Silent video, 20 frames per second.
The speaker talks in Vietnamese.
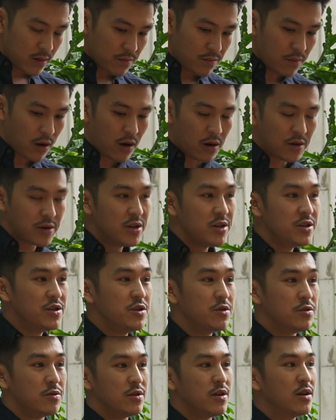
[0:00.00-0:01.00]
bỏ đi
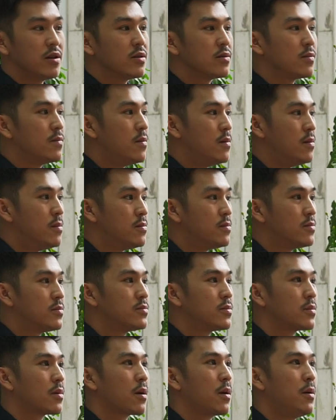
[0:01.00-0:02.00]
nhiều nhất
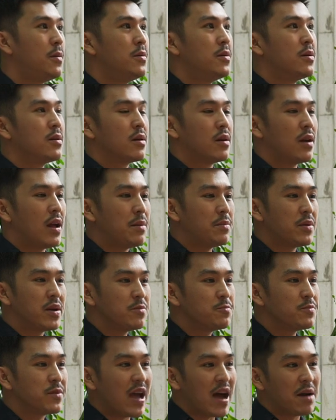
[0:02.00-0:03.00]
em thấy
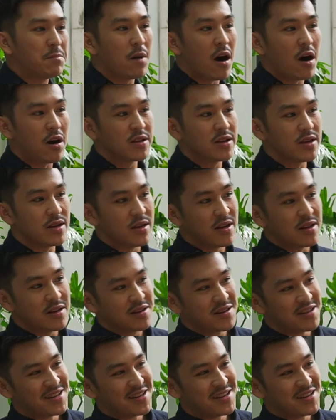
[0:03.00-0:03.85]
em chả bỏ gì hết